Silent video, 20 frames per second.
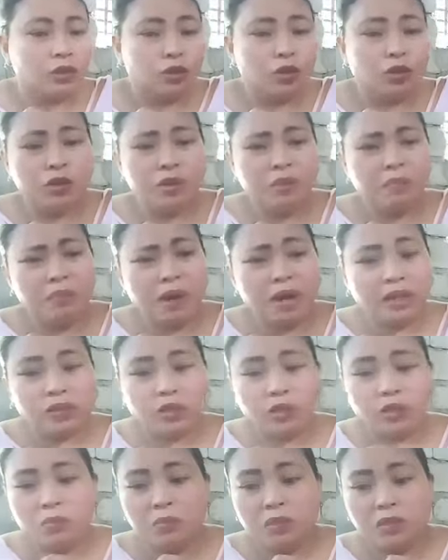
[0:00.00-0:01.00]
Siguro yung
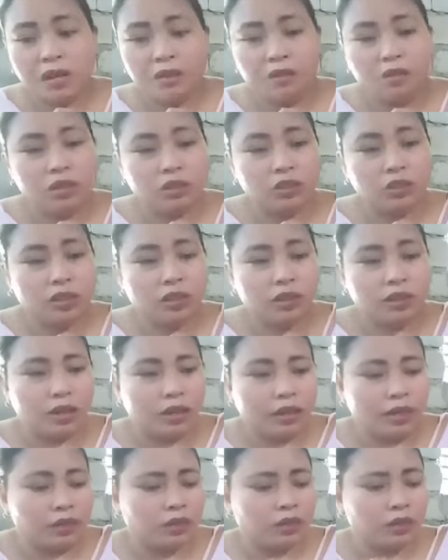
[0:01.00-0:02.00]
butter ko, mga ano lang siya,
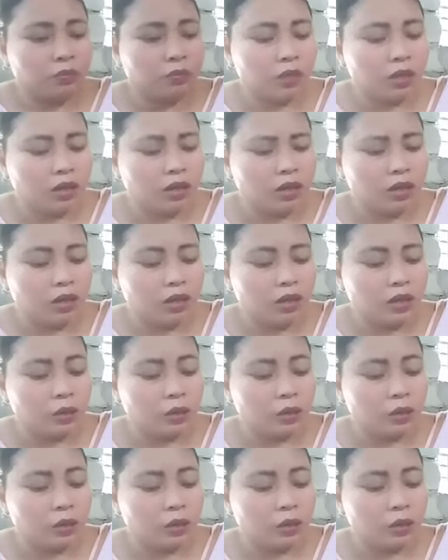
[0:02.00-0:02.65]
guys. Mga,